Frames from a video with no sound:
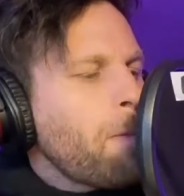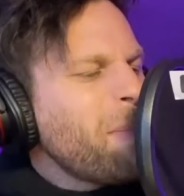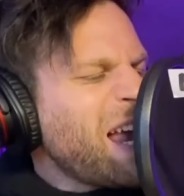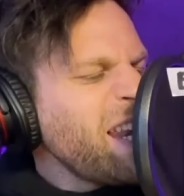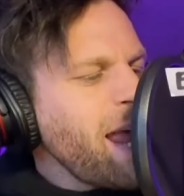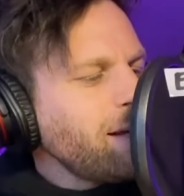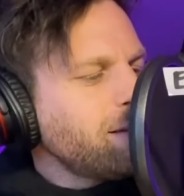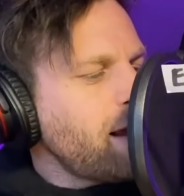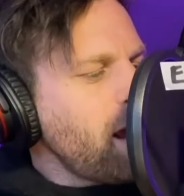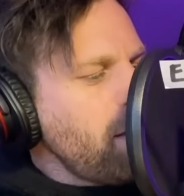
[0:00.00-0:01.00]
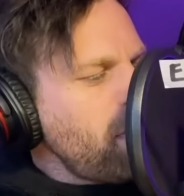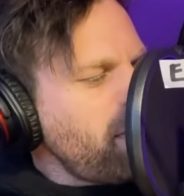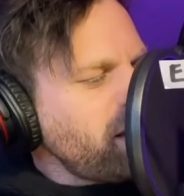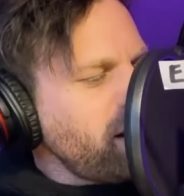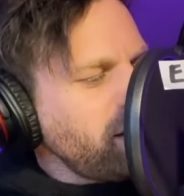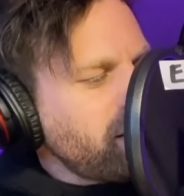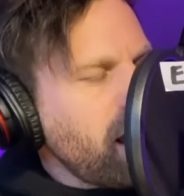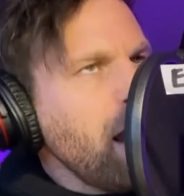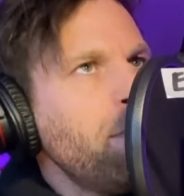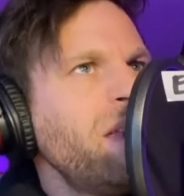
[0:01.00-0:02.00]
Me engañaste, me mentiste,
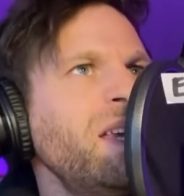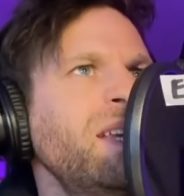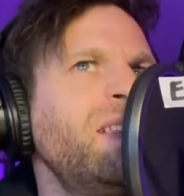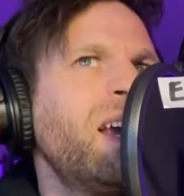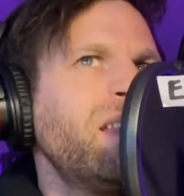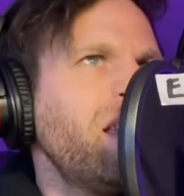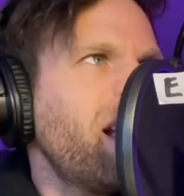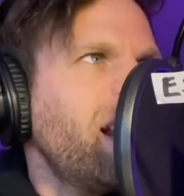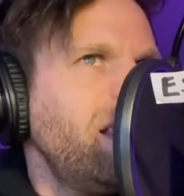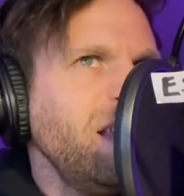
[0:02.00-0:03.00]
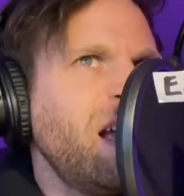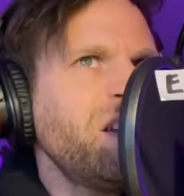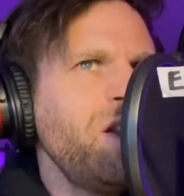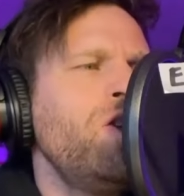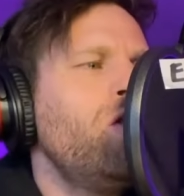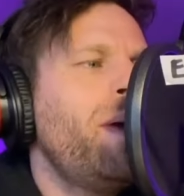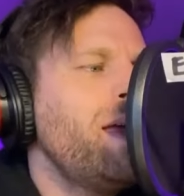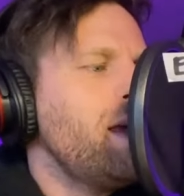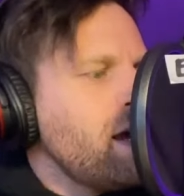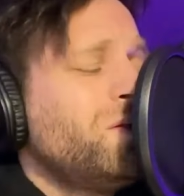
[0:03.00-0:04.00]
me dijiste que desde aquel día yo no lo
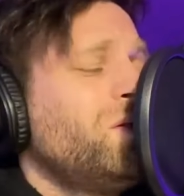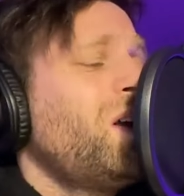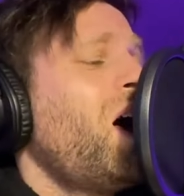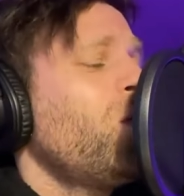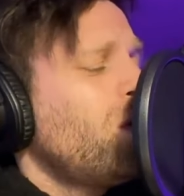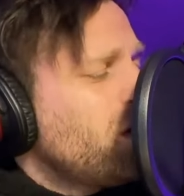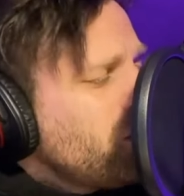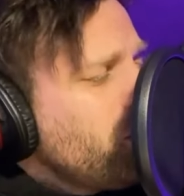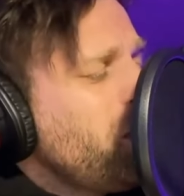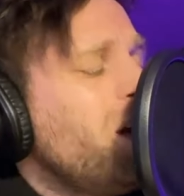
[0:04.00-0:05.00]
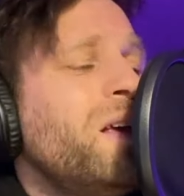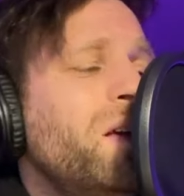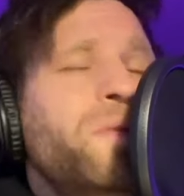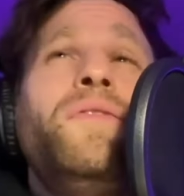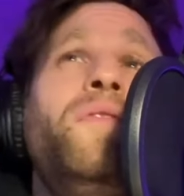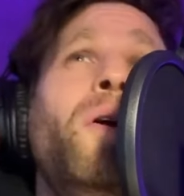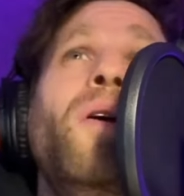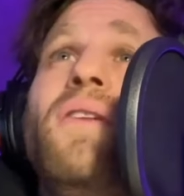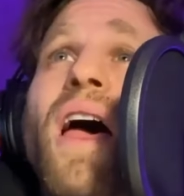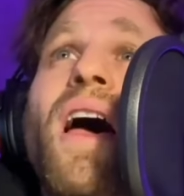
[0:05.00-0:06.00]
veía. I wanna be
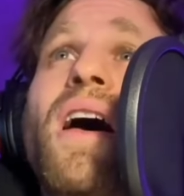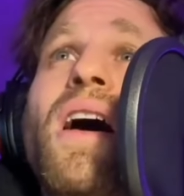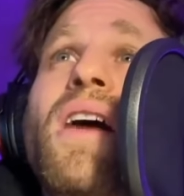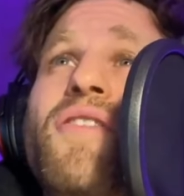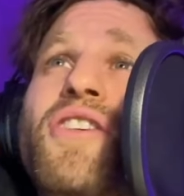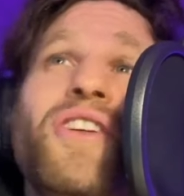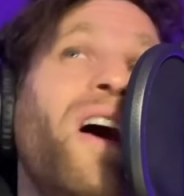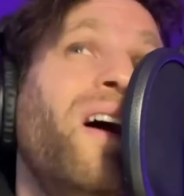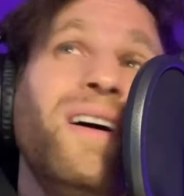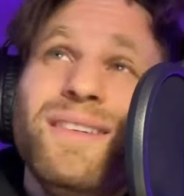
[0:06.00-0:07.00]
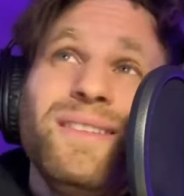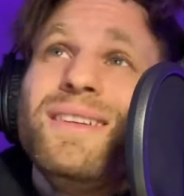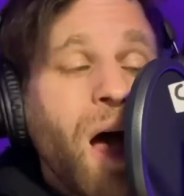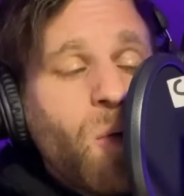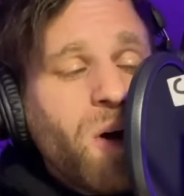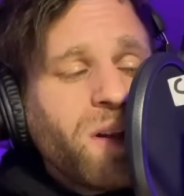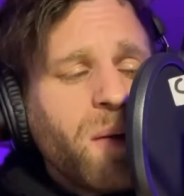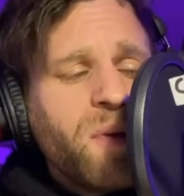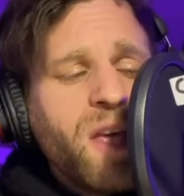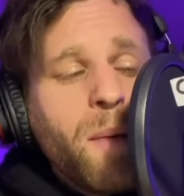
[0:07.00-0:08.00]
forever young. I wanna
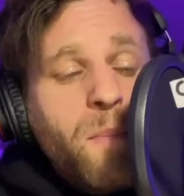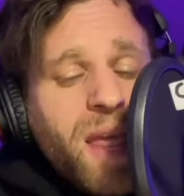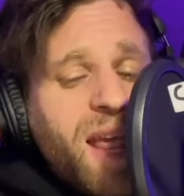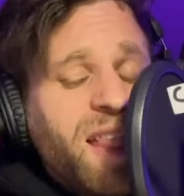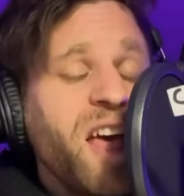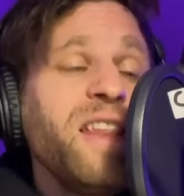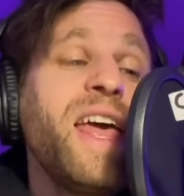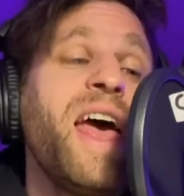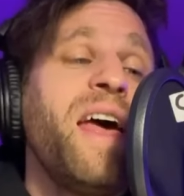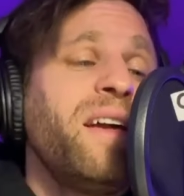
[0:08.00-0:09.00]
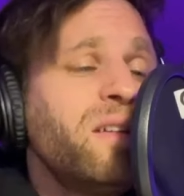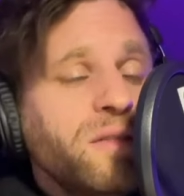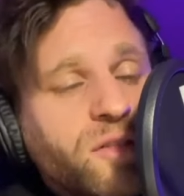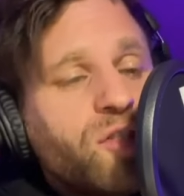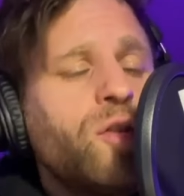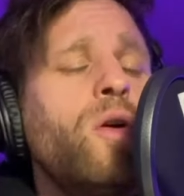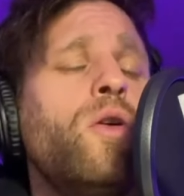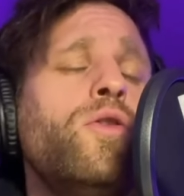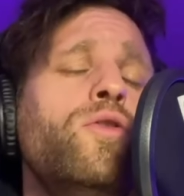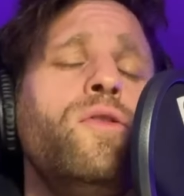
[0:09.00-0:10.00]
be a billionaire,
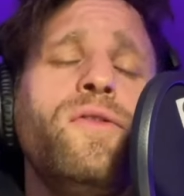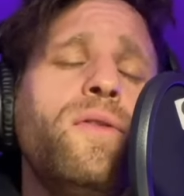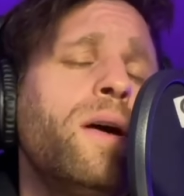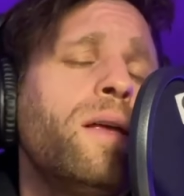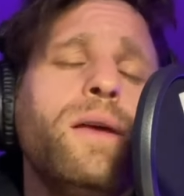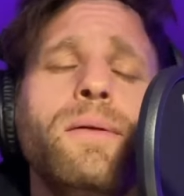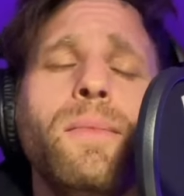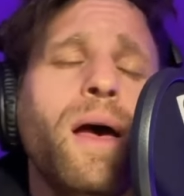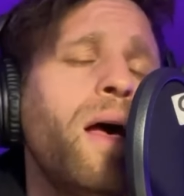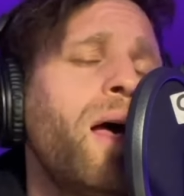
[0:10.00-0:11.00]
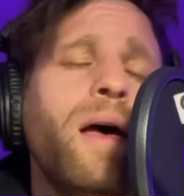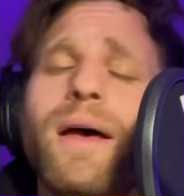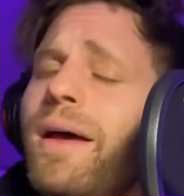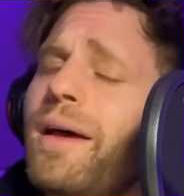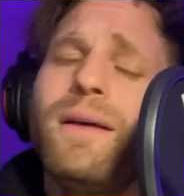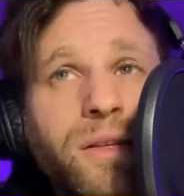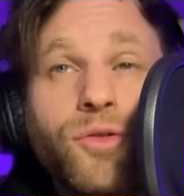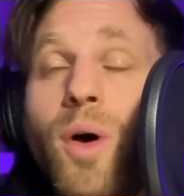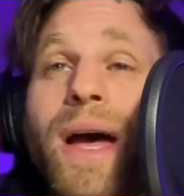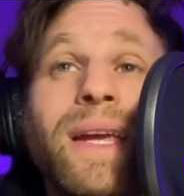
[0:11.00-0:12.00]
so fucking bad. No
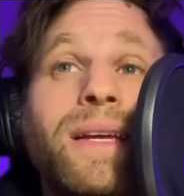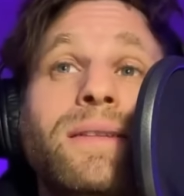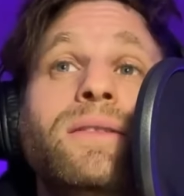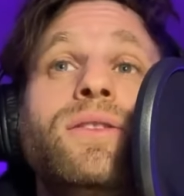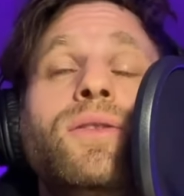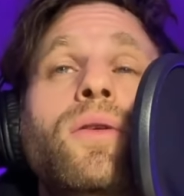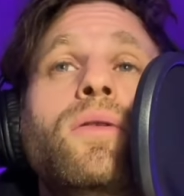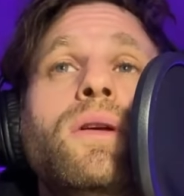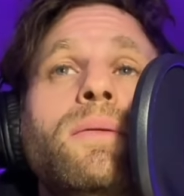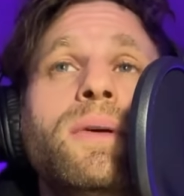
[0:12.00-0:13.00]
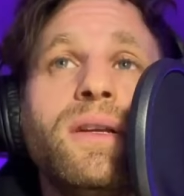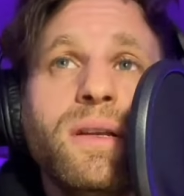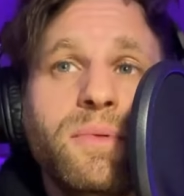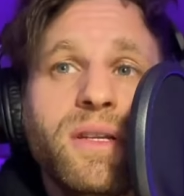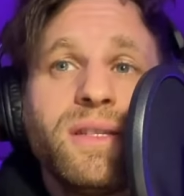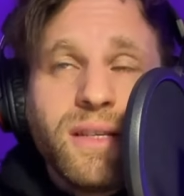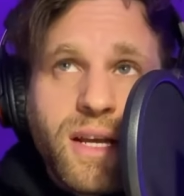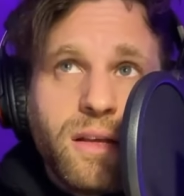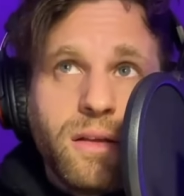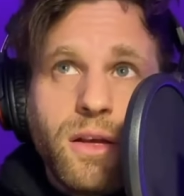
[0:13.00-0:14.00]
hay canción que me
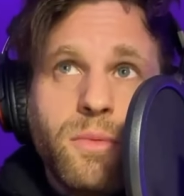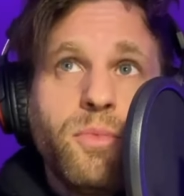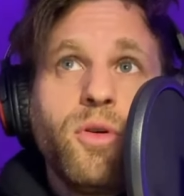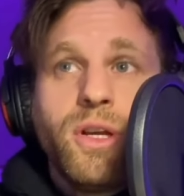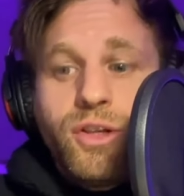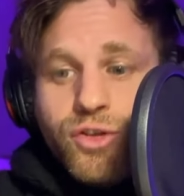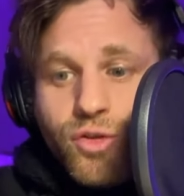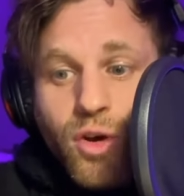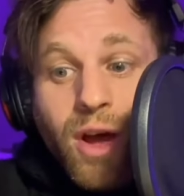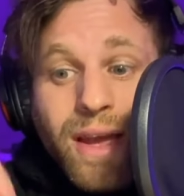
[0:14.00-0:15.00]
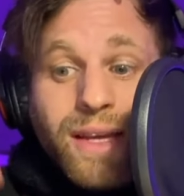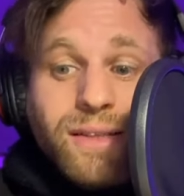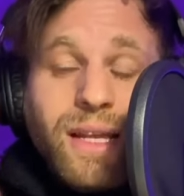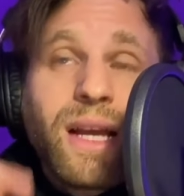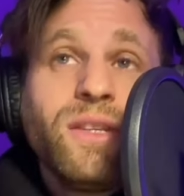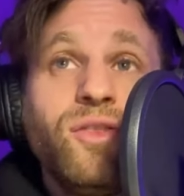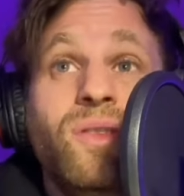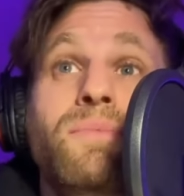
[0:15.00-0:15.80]
represente, por eso esta canción la